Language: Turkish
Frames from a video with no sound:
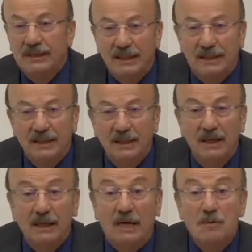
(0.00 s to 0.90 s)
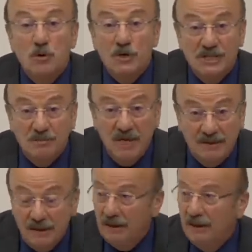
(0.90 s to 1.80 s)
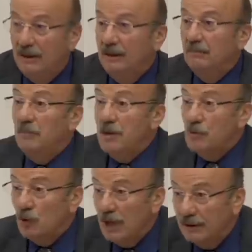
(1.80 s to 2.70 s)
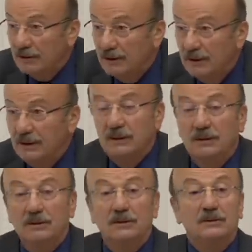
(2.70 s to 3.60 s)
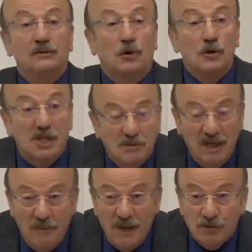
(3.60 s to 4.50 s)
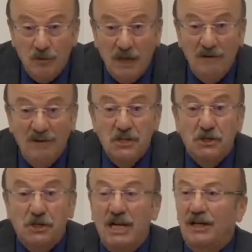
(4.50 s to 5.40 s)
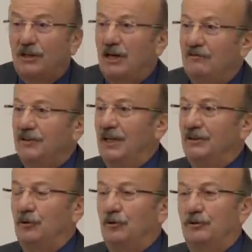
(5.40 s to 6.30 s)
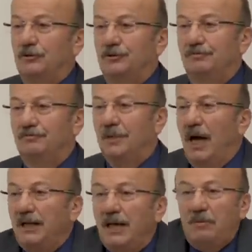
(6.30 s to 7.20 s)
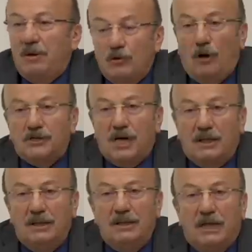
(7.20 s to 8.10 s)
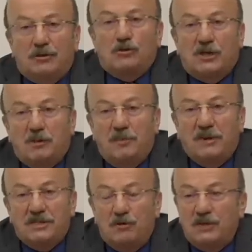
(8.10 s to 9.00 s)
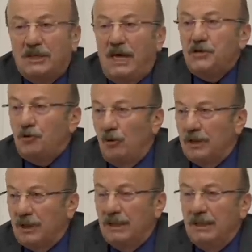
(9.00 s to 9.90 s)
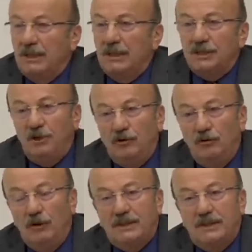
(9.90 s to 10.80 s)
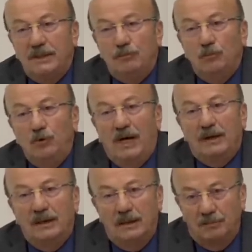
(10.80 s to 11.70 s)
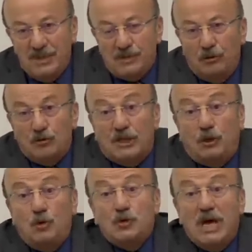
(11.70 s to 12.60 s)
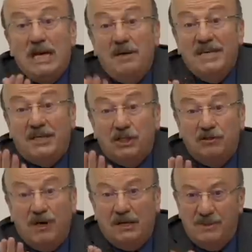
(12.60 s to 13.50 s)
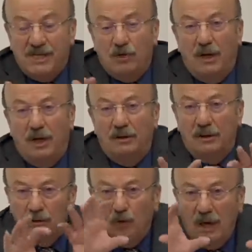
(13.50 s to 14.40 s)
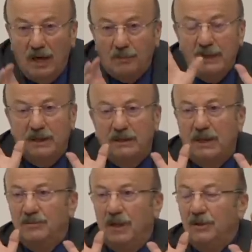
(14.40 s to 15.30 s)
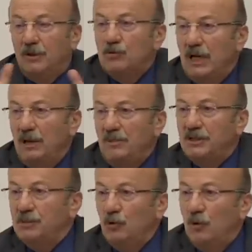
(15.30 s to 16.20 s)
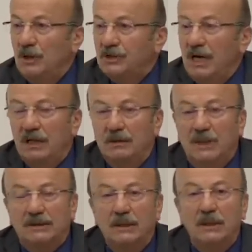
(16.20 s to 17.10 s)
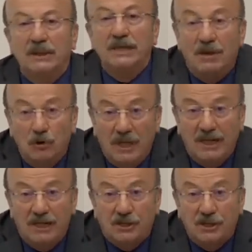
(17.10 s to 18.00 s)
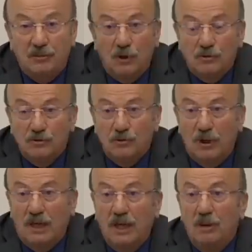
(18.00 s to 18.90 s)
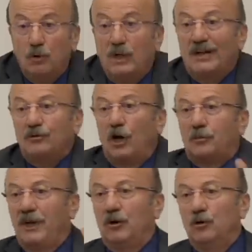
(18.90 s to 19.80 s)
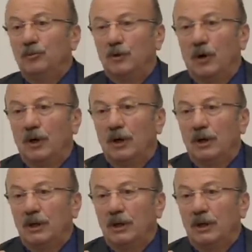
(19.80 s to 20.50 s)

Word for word: Der ki kamu hizmeti memurlar sözleşmeli personel ve işçiler tarafından görülür. Yani ya memur olacak ya sözleşmeli personel olacak ya işçi olacak. Şimdi diyorlar ki bunlar biz diyoruz 250 bin kişi var bize göre. Yuvarlak bir rakam tabii. 250 bin kişi bu şeye alınmadı. Niye bunları geçirmiyorsunuz diyorlar. Bunlar 4B'ye uymuyor.